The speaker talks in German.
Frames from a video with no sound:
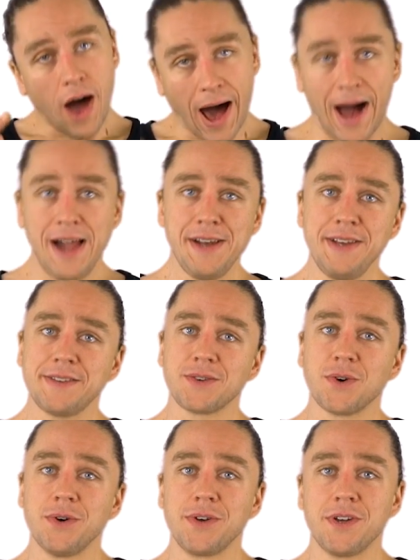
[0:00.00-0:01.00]
All diese
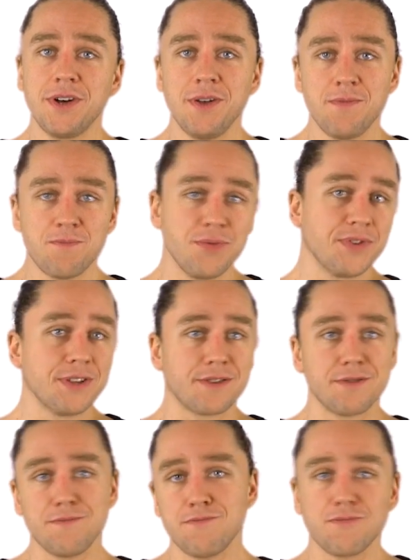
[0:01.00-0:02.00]
Gründe
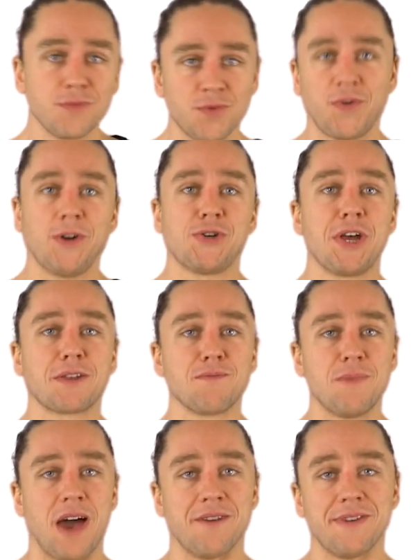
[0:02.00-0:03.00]
besitzen einen
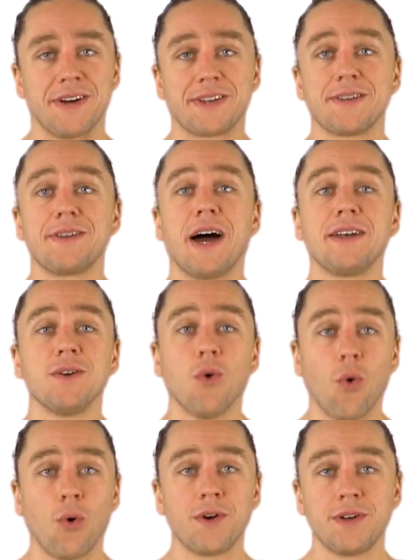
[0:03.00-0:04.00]
versteckten Mehrwert, da die
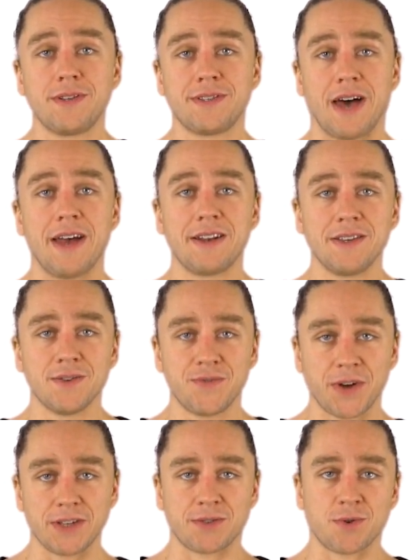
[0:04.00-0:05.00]
ohne zeitliche
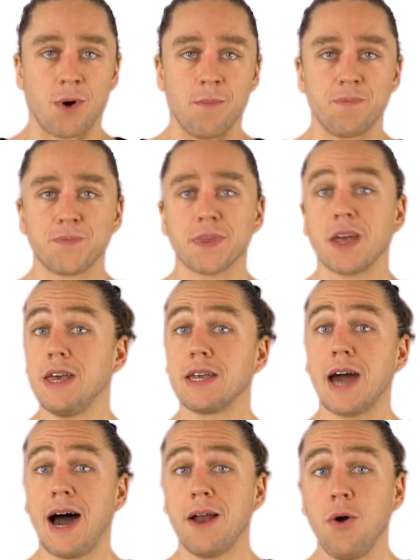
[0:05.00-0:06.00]
Frist kommen.
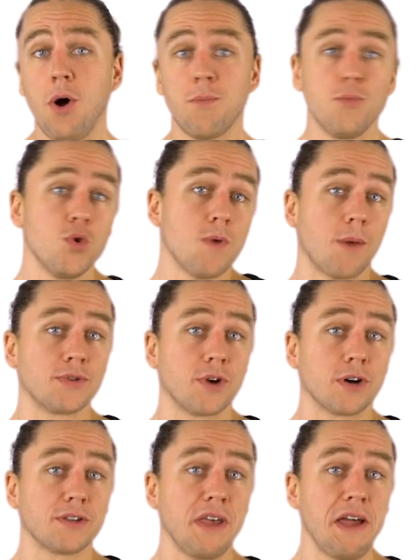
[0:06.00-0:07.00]
Egal ob
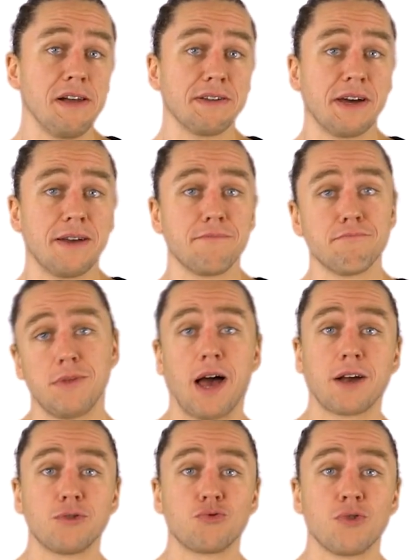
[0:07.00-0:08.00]
überbesorgte Eltern,
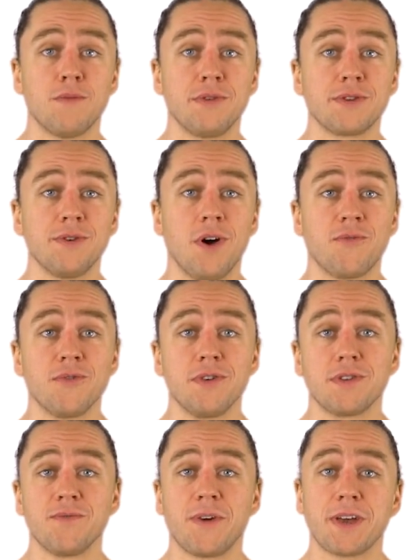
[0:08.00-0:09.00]
lange Touren mit den
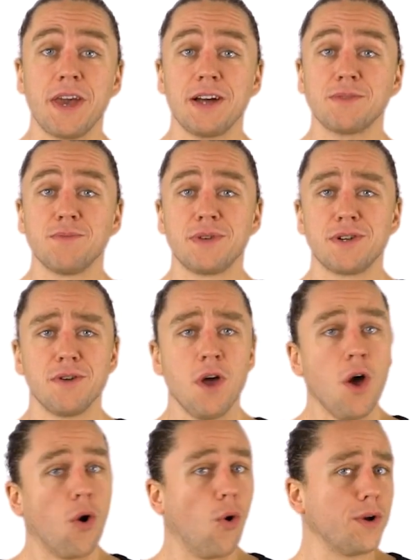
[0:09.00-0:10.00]
öffentlichen Verkehrsmitteln
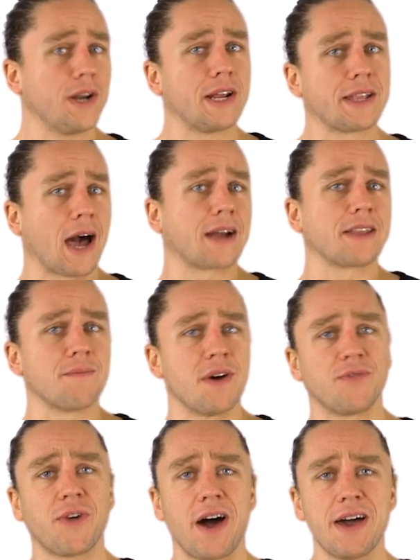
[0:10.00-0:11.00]
oder der Drang nach
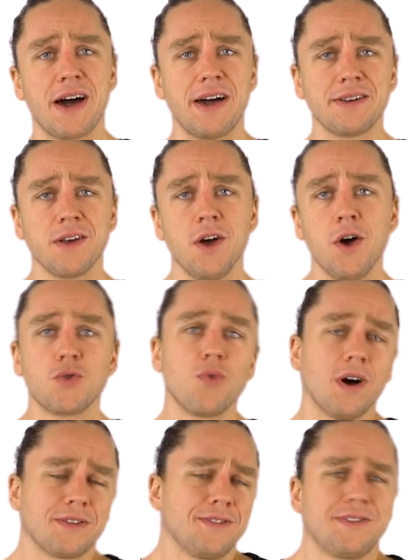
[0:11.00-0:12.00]
mehr Freiheit,
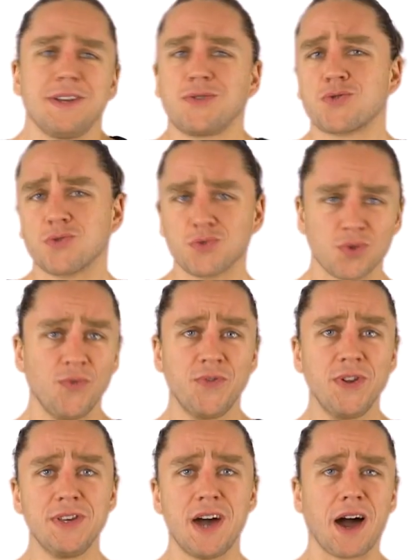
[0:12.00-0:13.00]
du hast es jetzt schon so
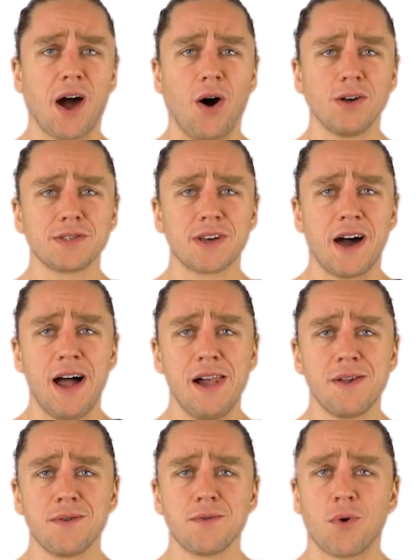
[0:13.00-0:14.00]
viele Jahre
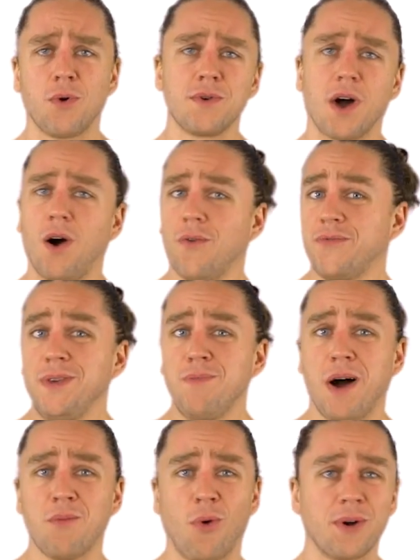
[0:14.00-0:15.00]
ausgehalten und auf die
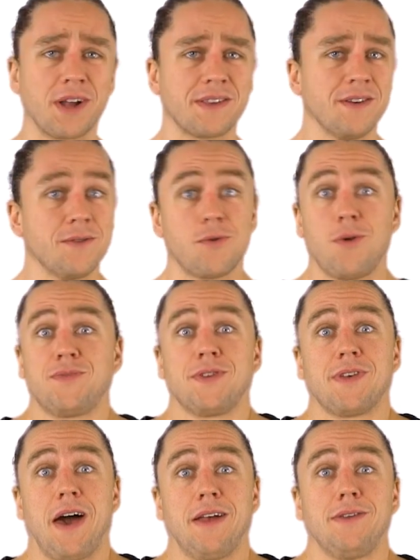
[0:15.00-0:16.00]
paar Monate kommt es
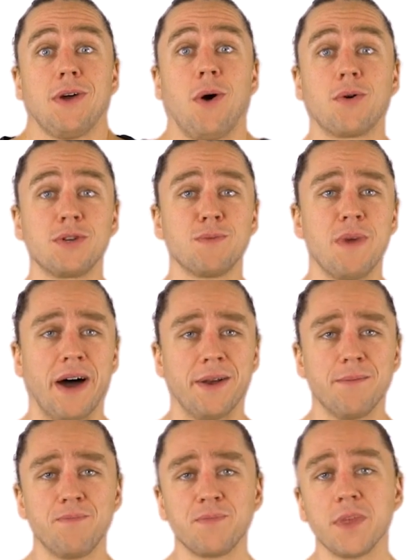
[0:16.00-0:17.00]
jetzt eigentlich auch nicht mehr an.
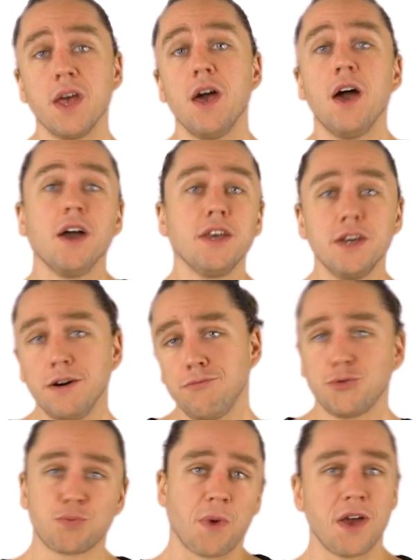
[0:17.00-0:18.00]

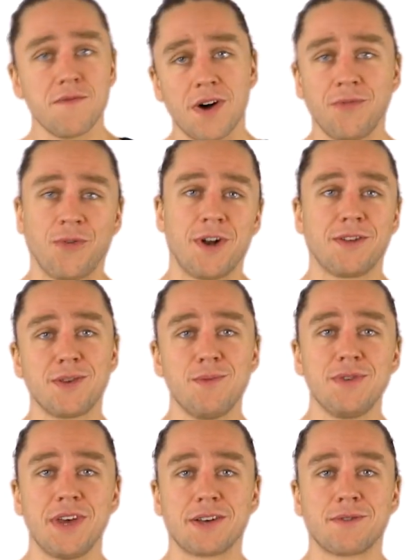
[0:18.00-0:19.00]
Hier sprechen wir von einer
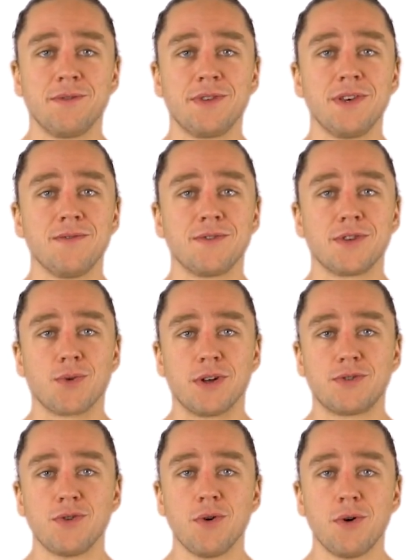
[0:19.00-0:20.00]
ziemlich exklusiven
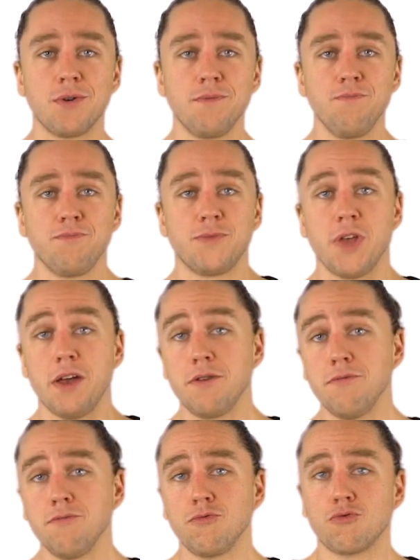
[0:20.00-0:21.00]
Situation,
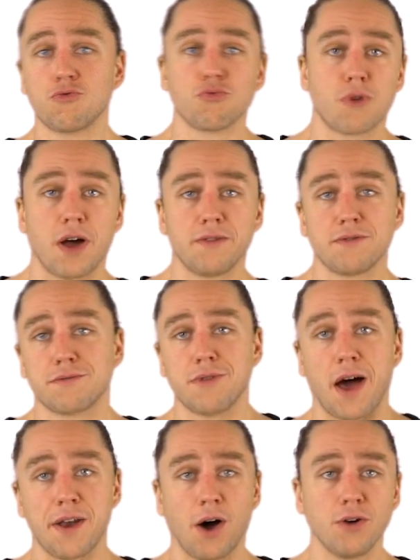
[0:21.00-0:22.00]
denn du kannst
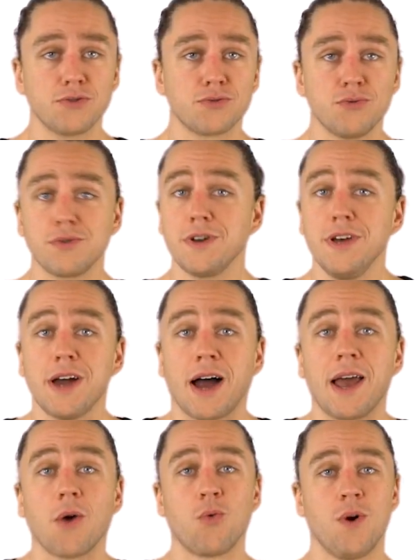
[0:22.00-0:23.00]
deinen Auszug in
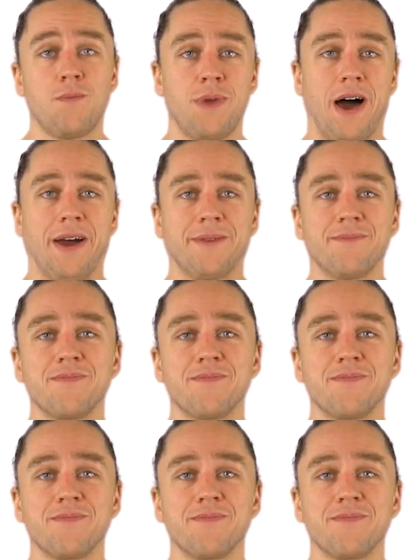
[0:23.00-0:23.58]
aller Ruhe planen.